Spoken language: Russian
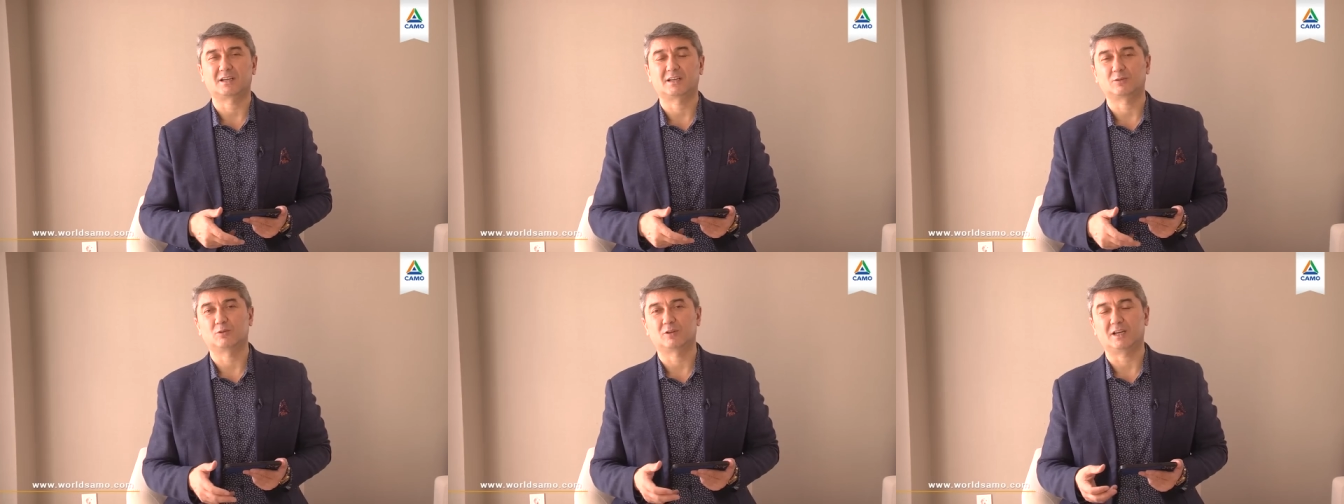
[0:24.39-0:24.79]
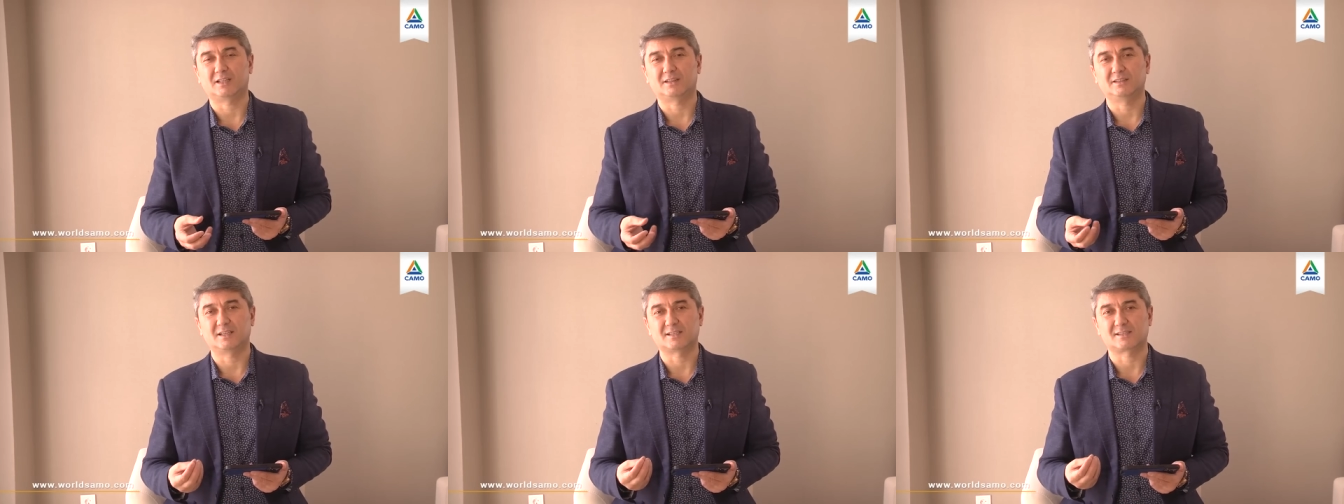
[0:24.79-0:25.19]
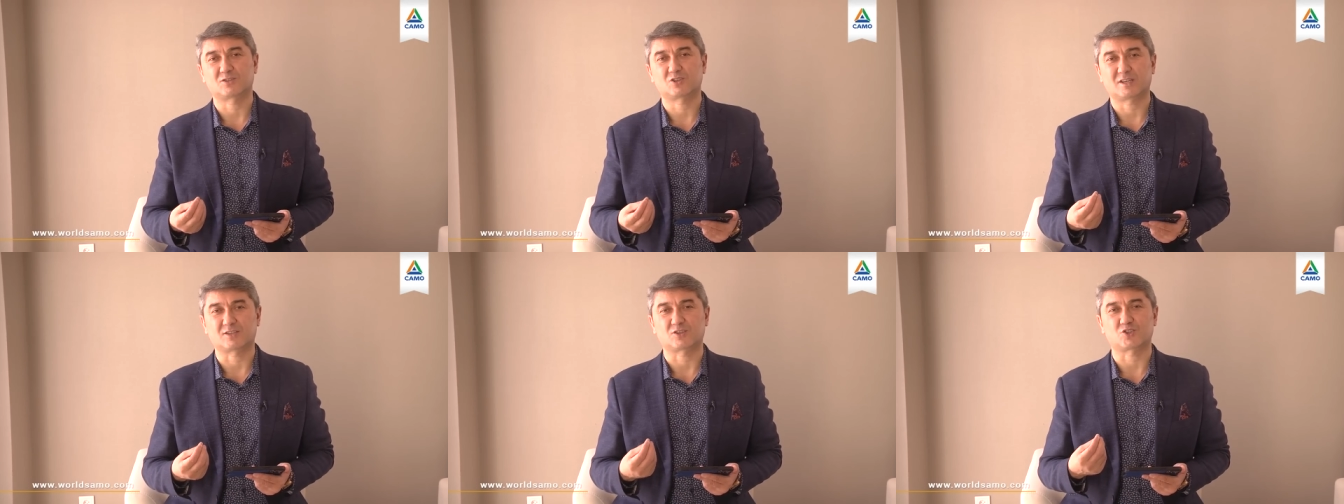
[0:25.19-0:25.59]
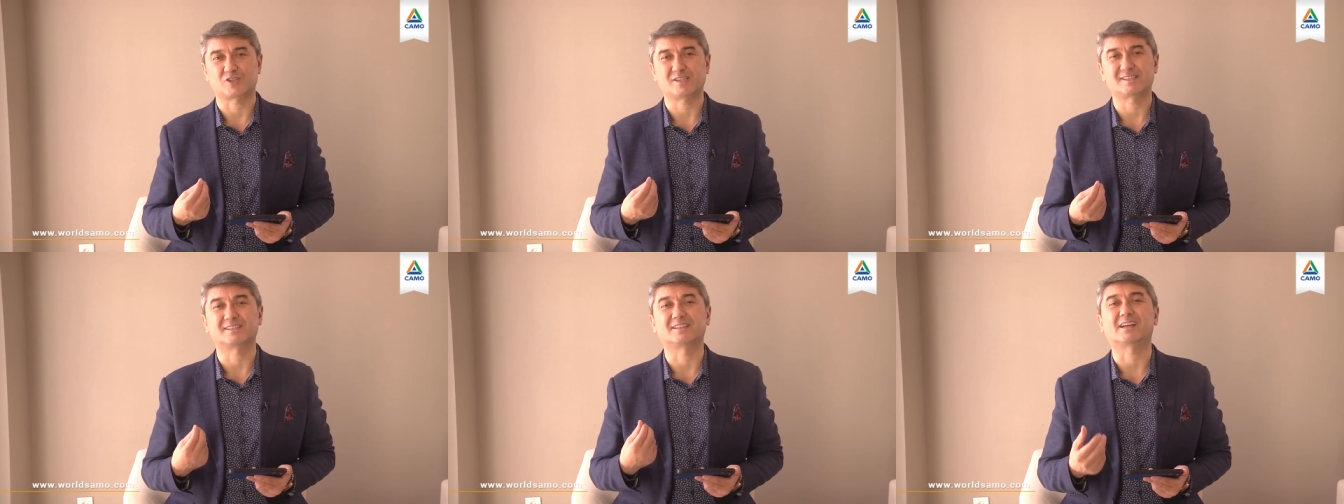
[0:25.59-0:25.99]
который от нас сейчас
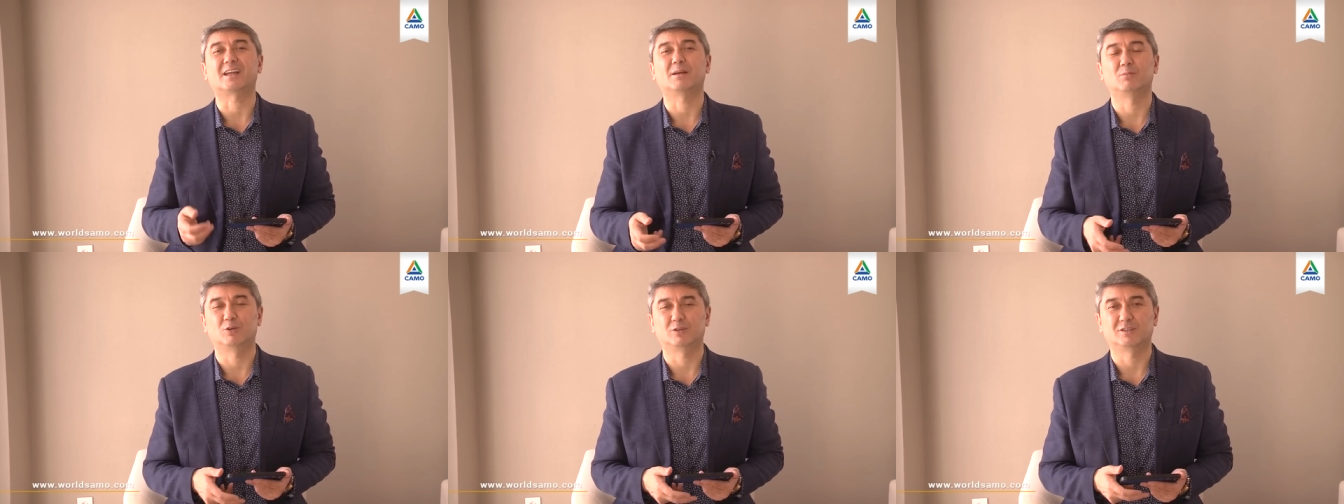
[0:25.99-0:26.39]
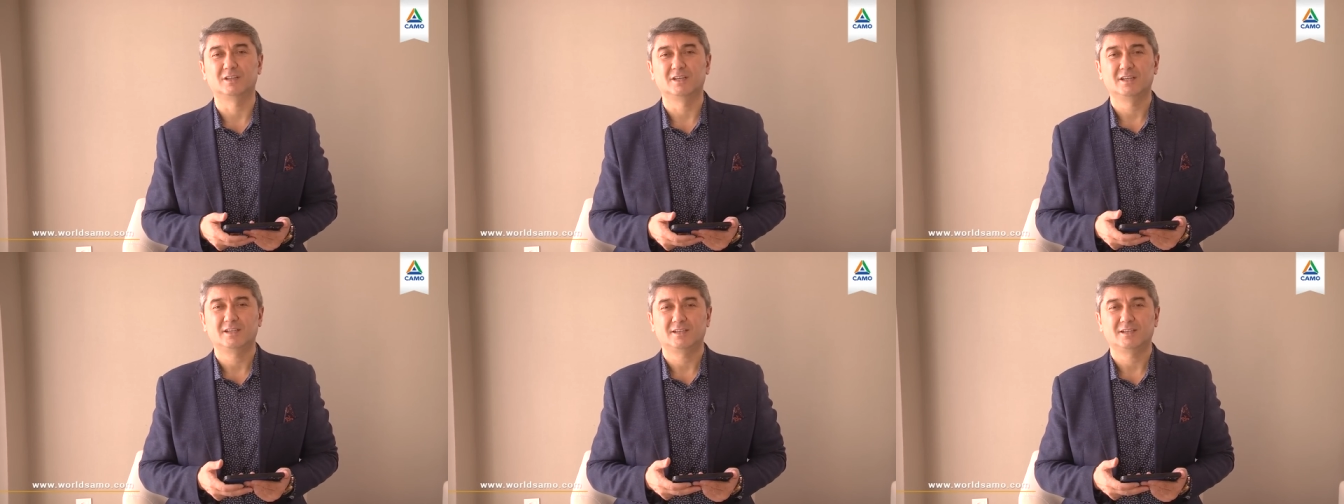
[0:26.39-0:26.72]
жизнь требует.